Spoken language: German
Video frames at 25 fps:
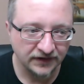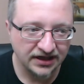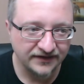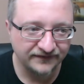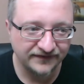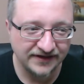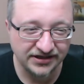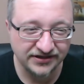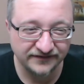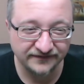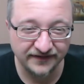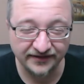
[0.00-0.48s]

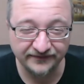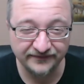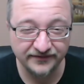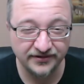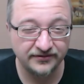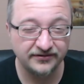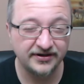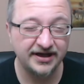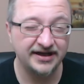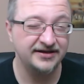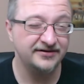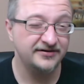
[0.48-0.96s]
Vielleicht fangen wir
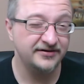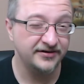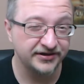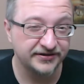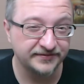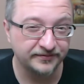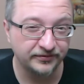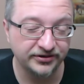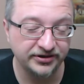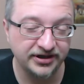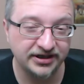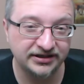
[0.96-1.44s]
auch ein
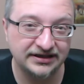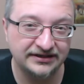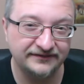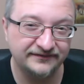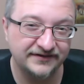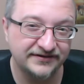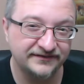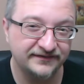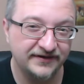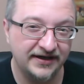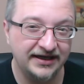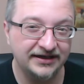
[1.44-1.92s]
neues Projekt an,
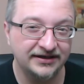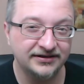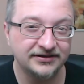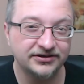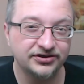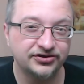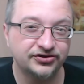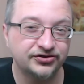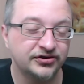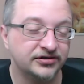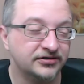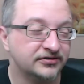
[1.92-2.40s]
was wir
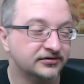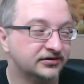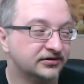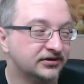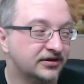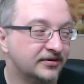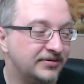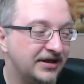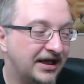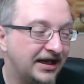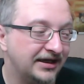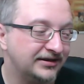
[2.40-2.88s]
eigentlich schon
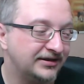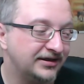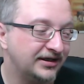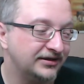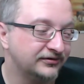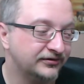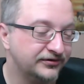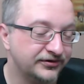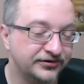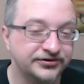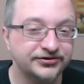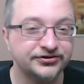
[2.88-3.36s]
geplant
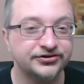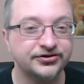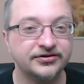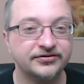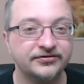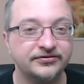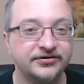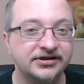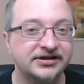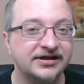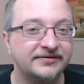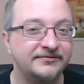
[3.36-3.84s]
hatten und uns schon
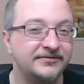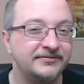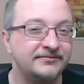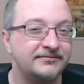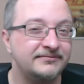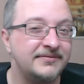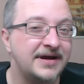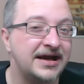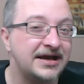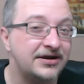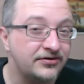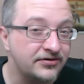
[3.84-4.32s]
geholt haben.
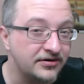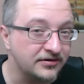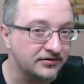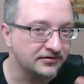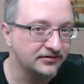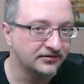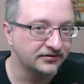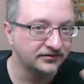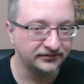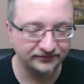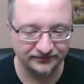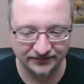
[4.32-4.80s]
Mal
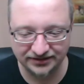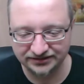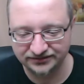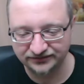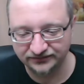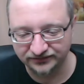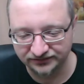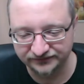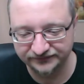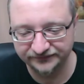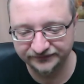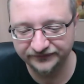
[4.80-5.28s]
gucken, mal
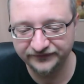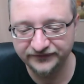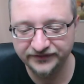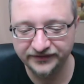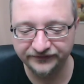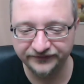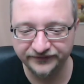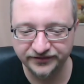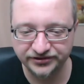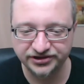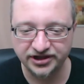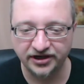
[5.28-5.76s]
gucken.
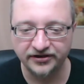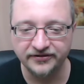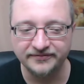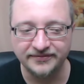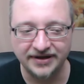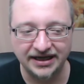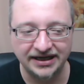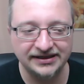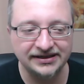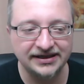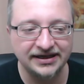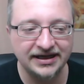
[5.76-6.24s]
Wir, wir schauen
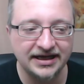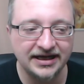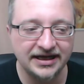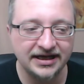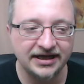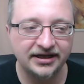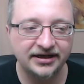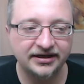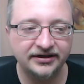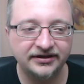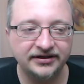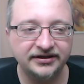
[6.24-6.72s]
mal.
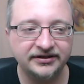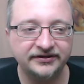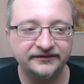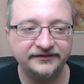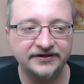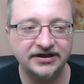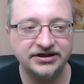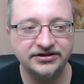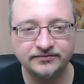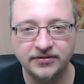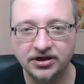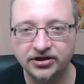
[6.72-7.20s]
Äh,
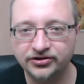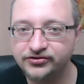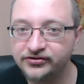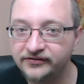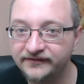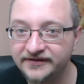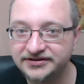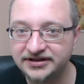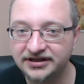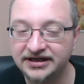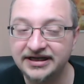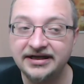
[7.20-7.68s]
vielleicht mache ich auch
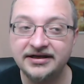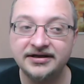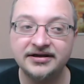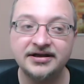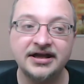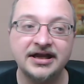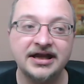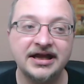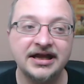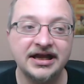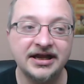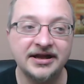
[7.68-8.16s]
was alleine.
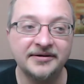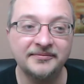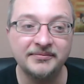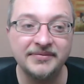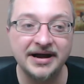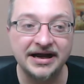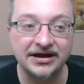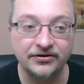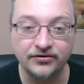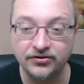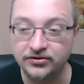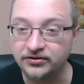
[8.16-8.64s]

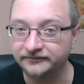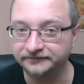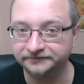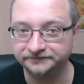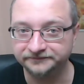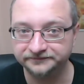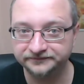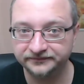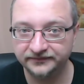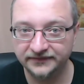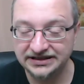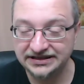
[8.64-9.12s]
Mal gucken.
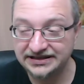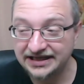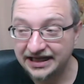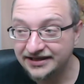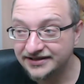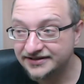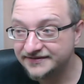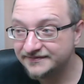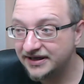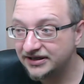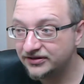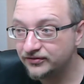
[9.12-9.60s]
Ist
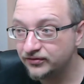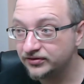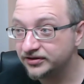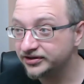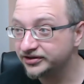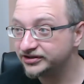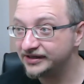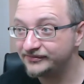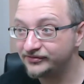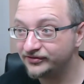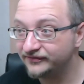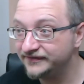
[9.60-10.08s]
alles mal gucken. Ich
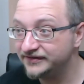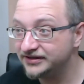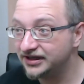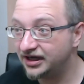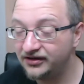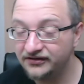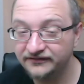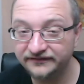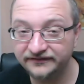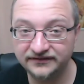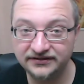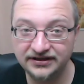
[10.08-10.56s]
habe auch wieder
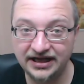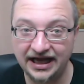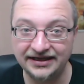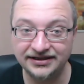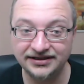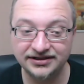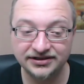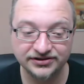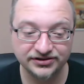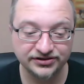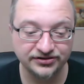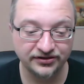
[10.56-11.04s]
Haufen
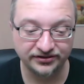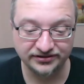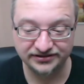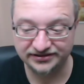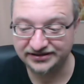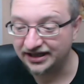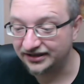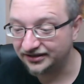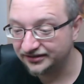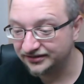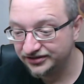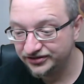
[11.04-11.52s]
angezockt
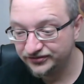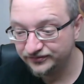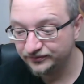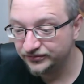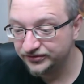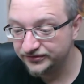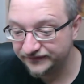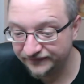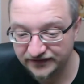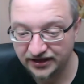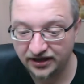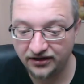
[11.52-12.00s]
Sachen. Ich
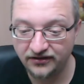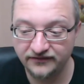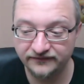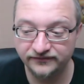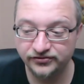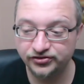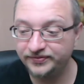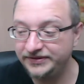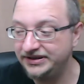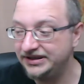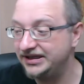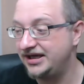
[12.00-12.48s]
muss wieder Haufen
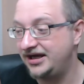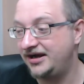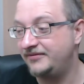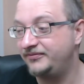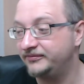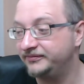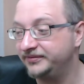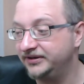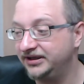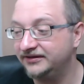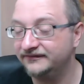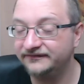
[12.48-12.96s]
Spiele
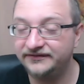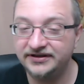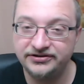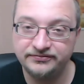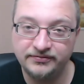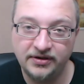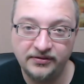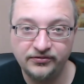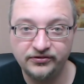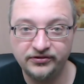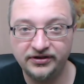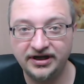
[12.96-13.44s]
abarbeiten. Vielleicht
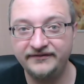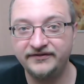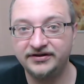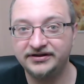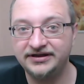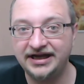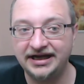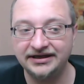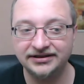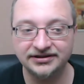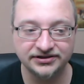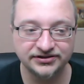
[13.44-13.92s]
machen wir auch einfach einen
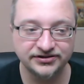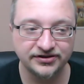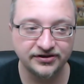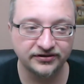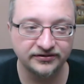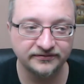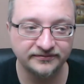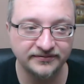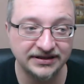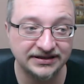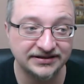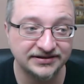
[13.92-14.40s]

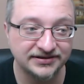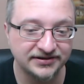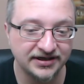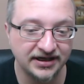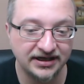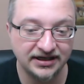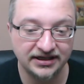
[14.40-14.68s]
angezockt Mix.